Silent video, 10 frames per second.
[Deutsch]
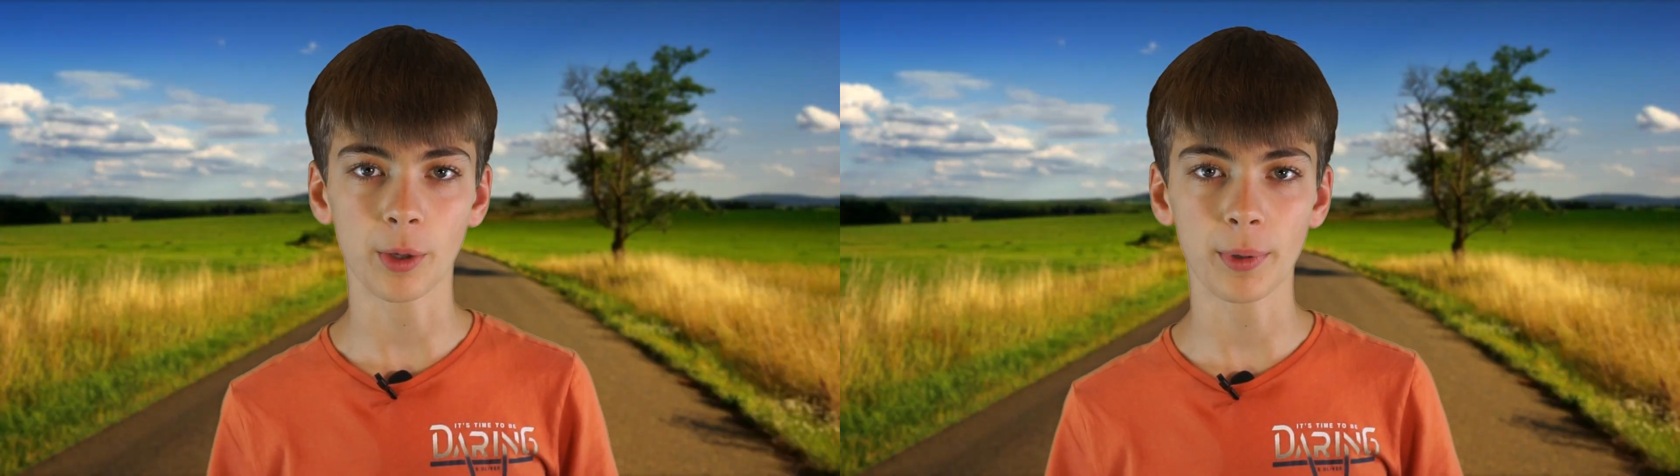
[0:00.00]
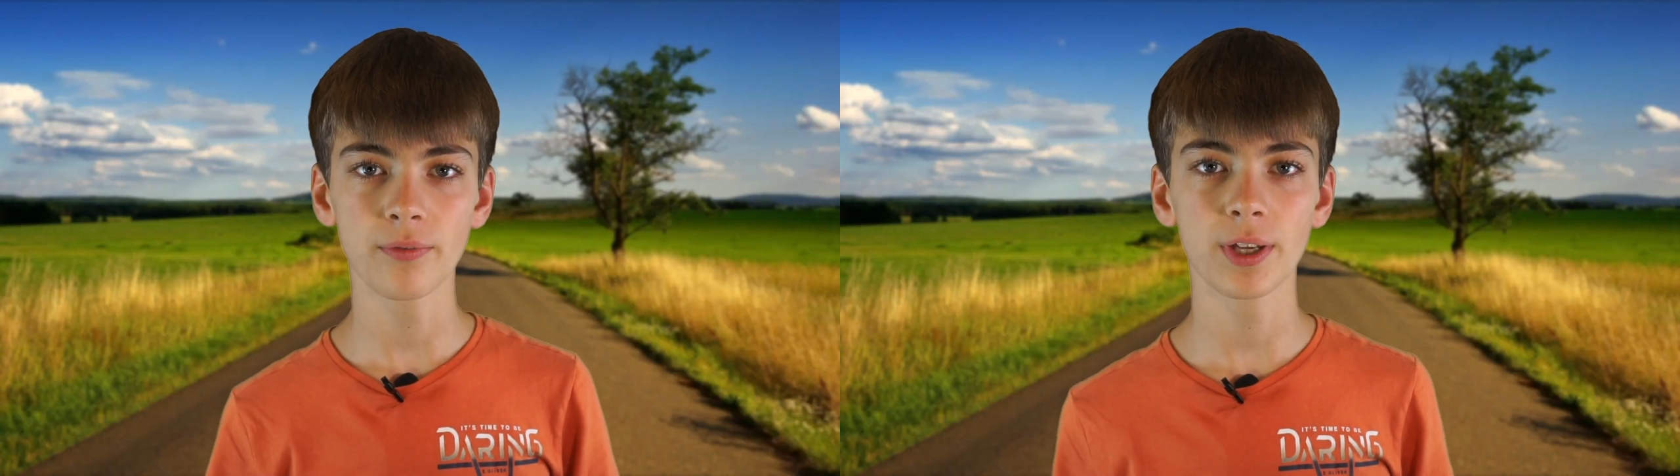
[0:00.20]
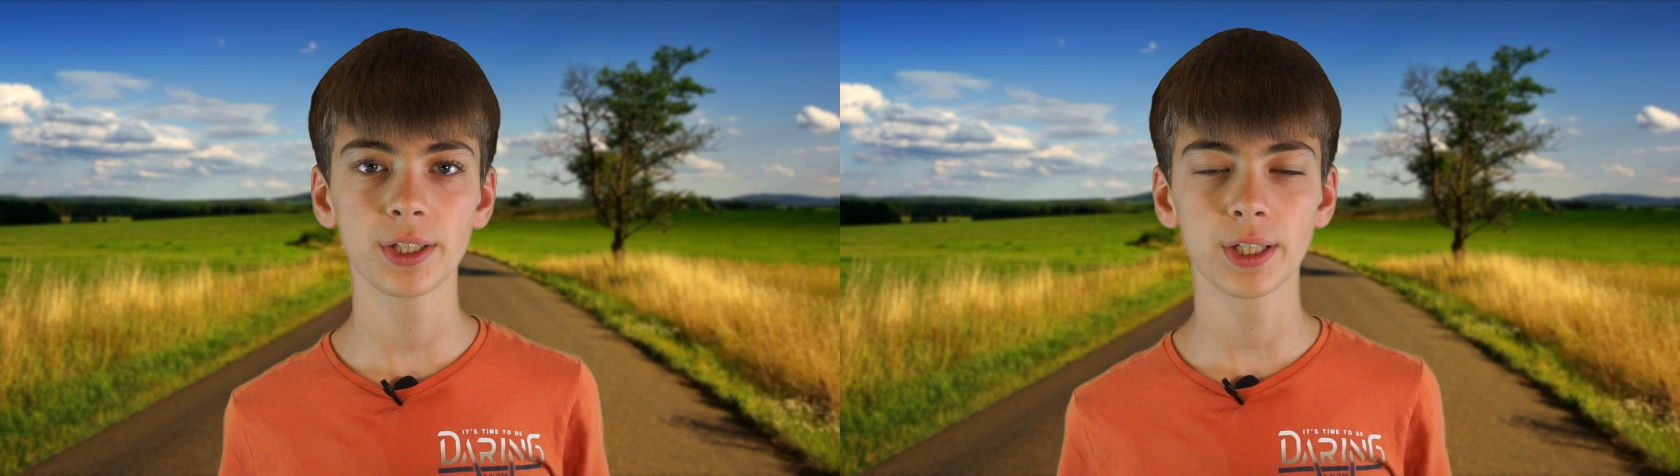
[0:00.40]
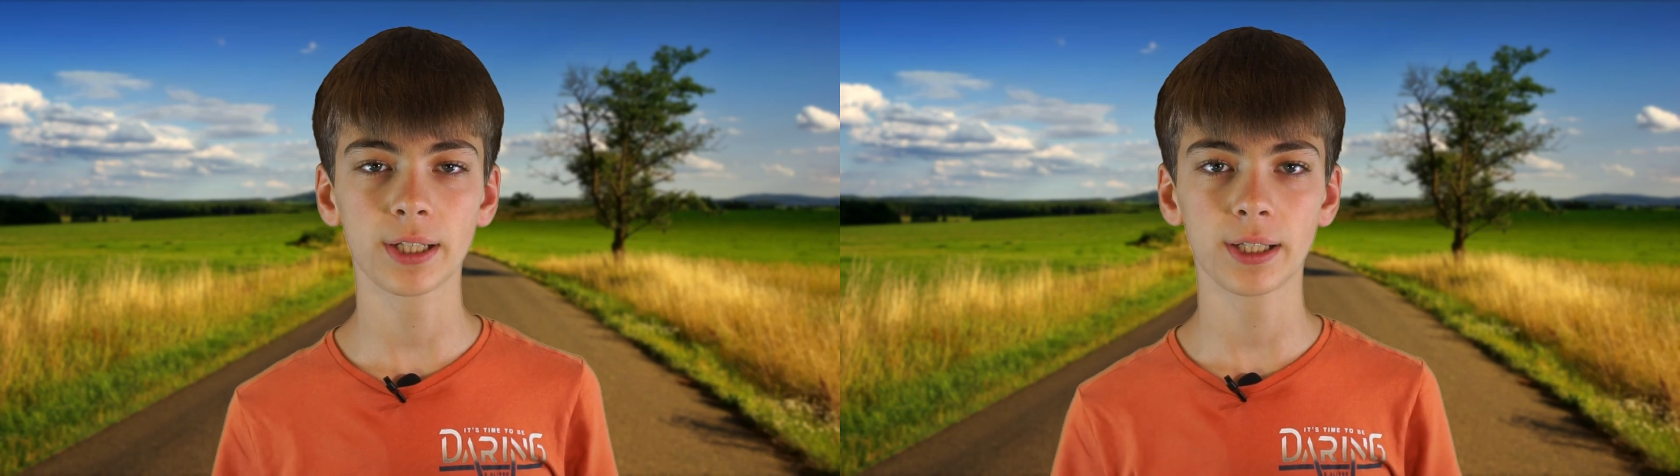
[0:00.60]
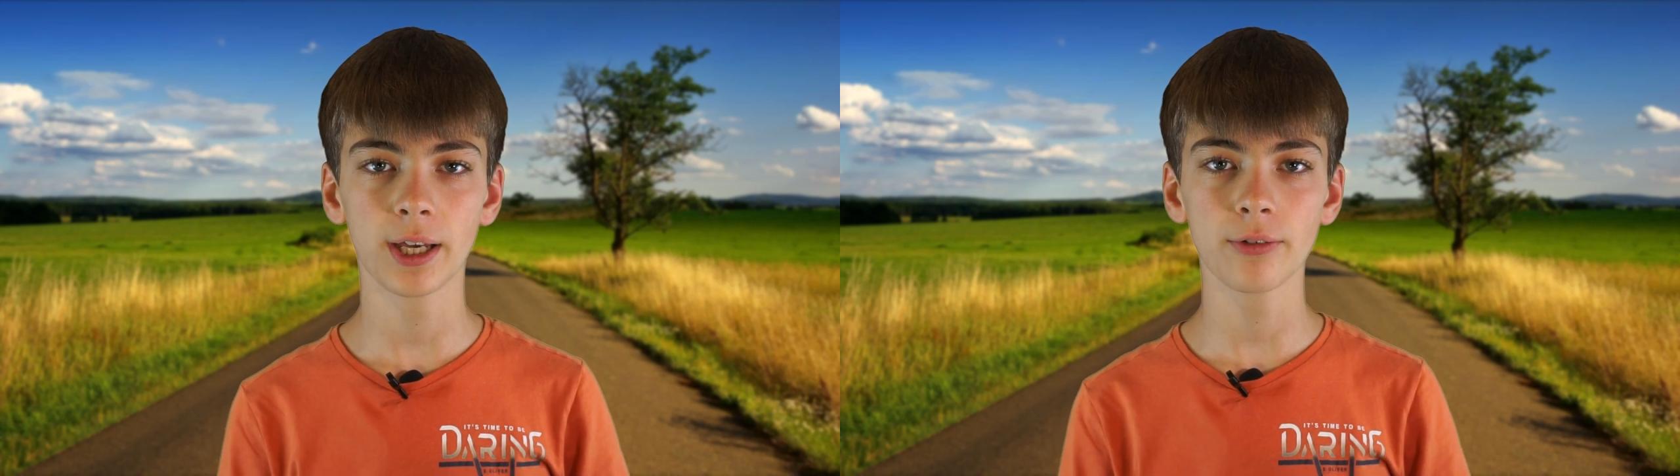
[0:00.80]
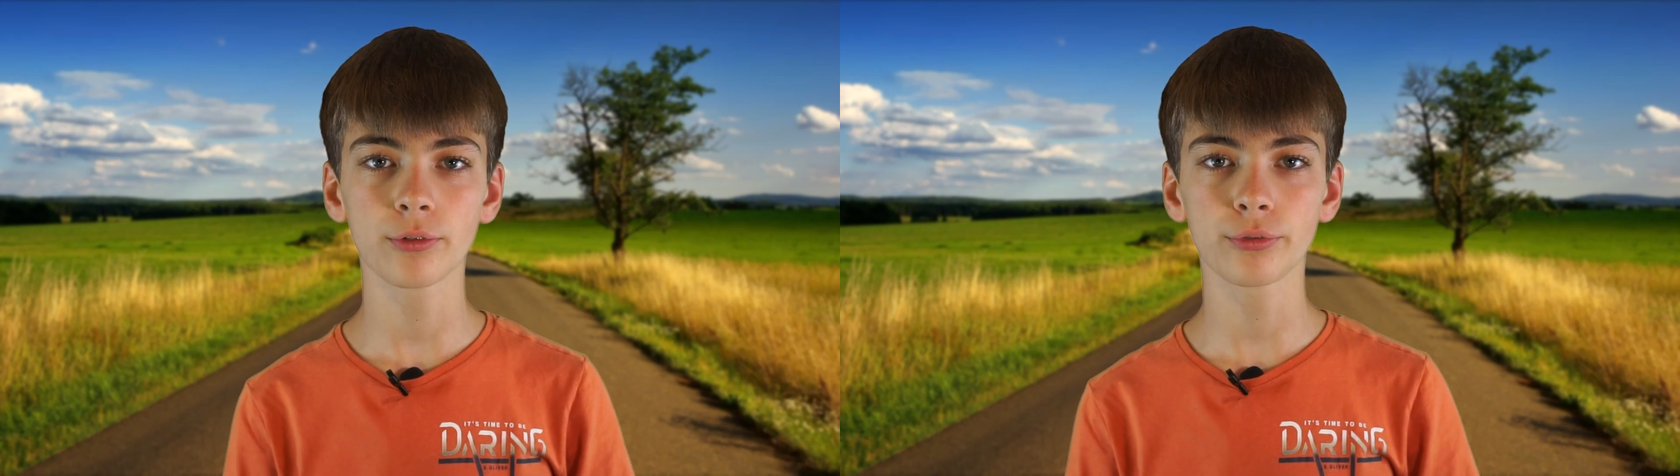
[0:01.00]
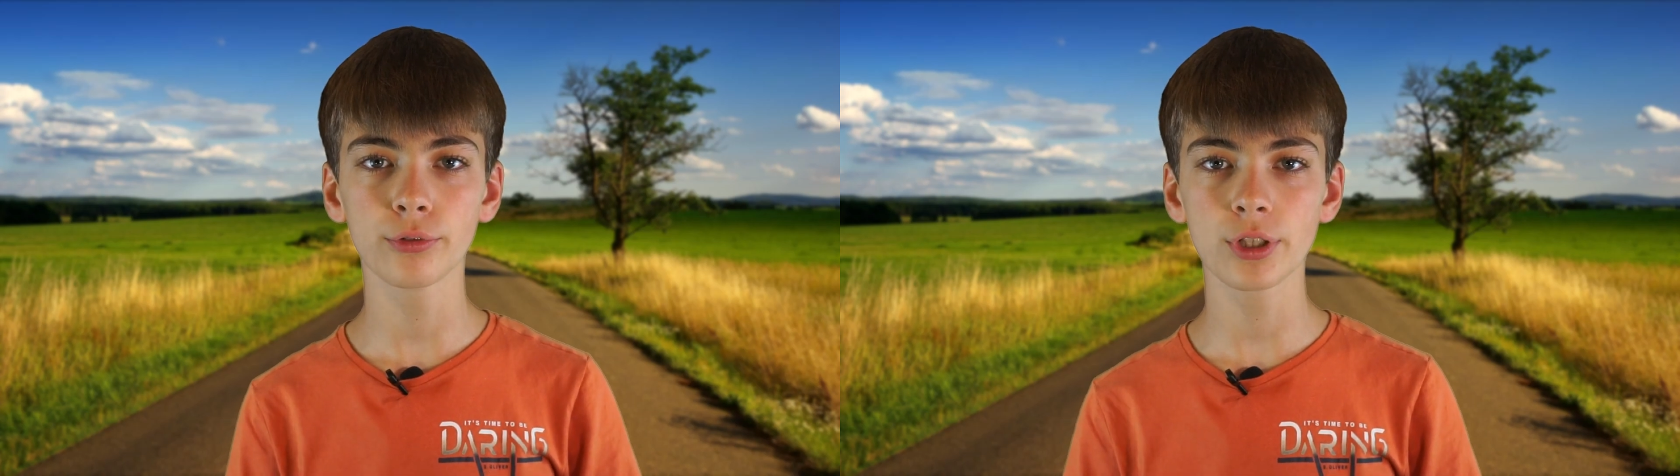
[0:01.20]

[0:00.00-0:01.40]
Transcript: Dabei werde ich erklären, wofür